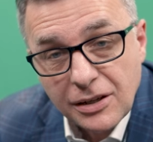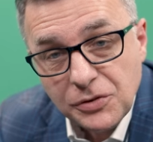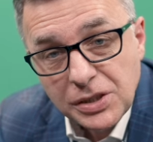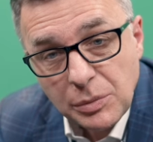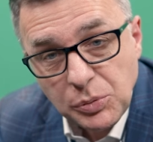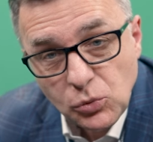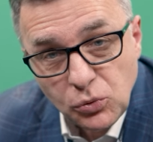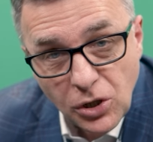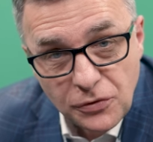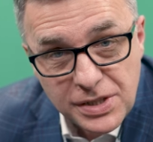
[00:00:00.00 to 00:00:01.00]
Witam Piotr
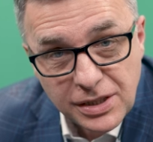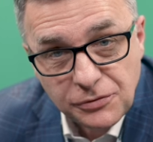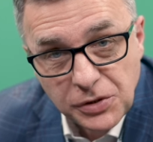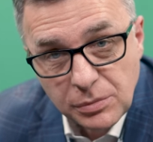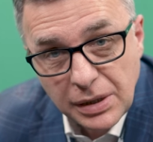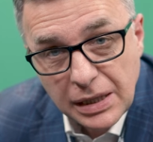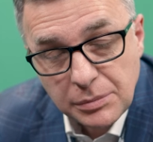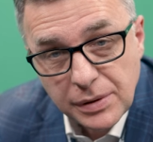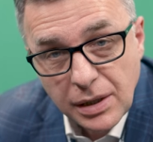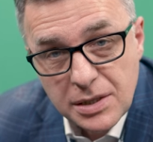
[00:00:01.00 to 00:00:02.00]
Ługowski, firma
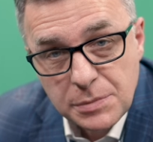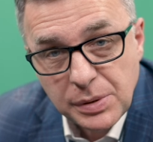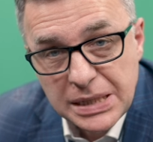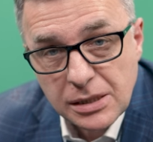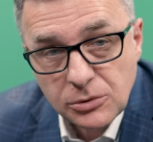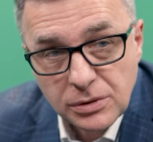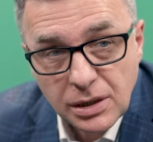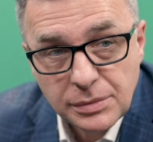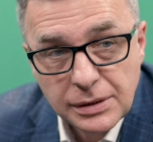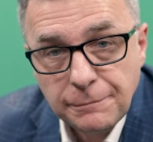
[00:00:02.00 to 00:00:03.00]
MBS.
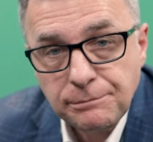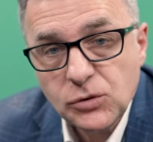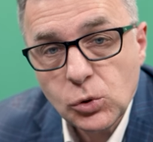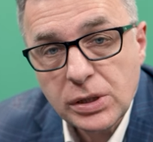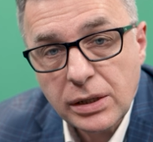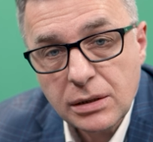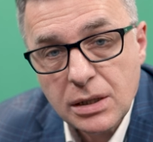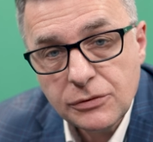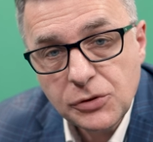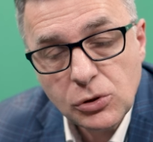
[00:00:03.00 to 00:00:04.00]
Prezentujemy tutaj
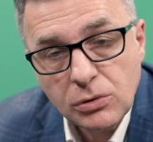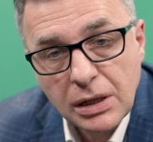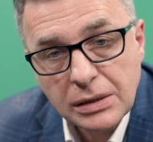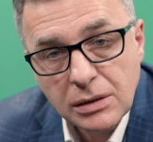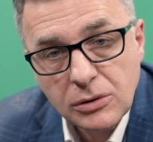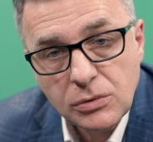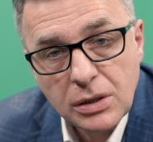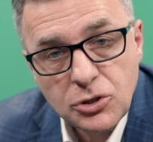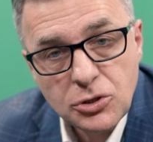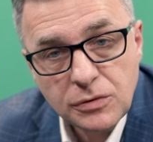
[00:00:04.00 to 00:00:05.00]
e, wirtualną
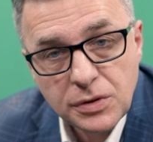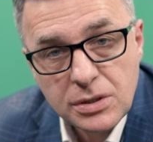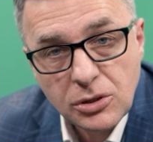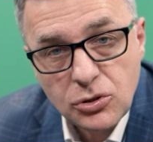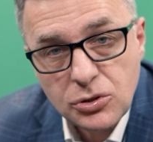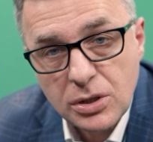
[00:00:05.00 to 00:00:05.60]
rzeczywistość,